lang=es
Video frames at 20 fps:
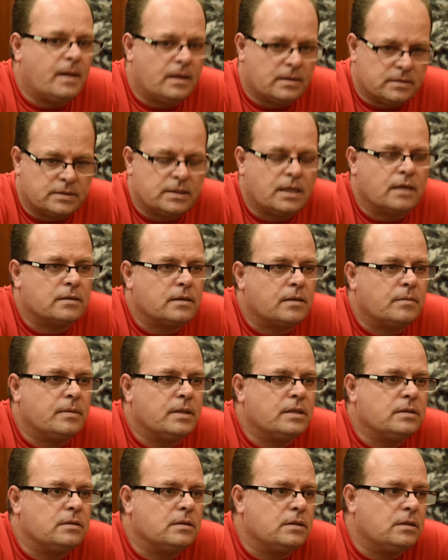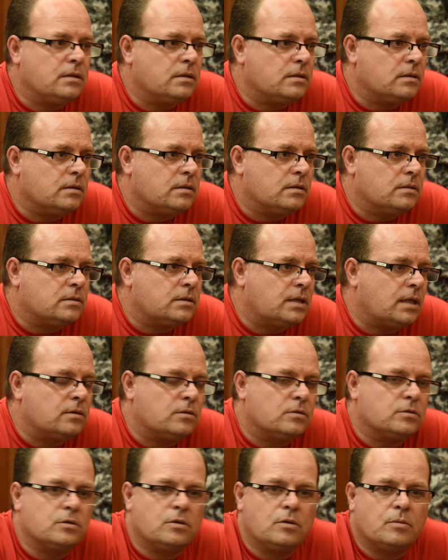Exactamente, y
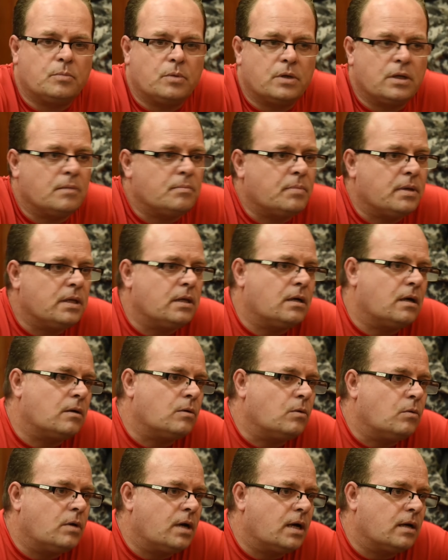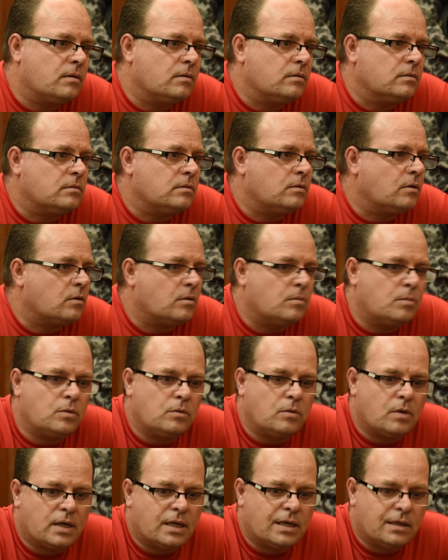tanto se lo puede pedir al juzgado o como
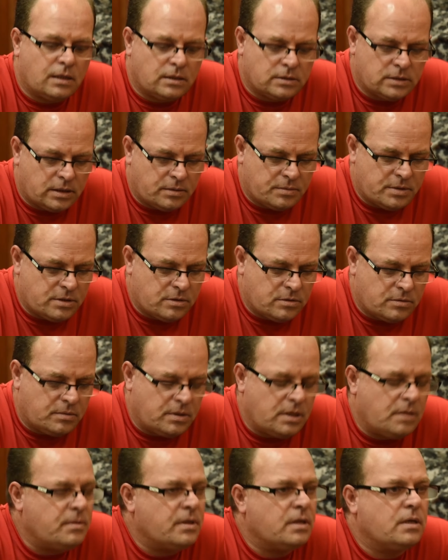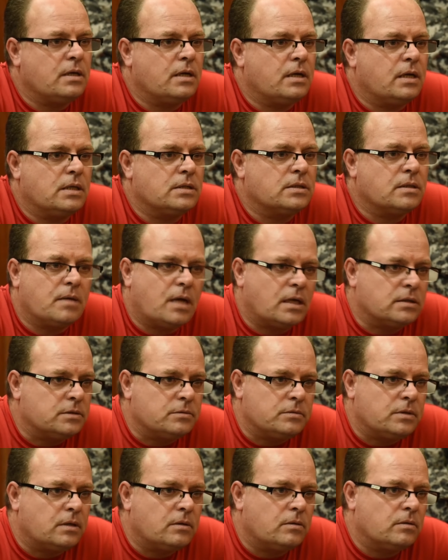uno acá en el servicio ni bien ingresa, hace una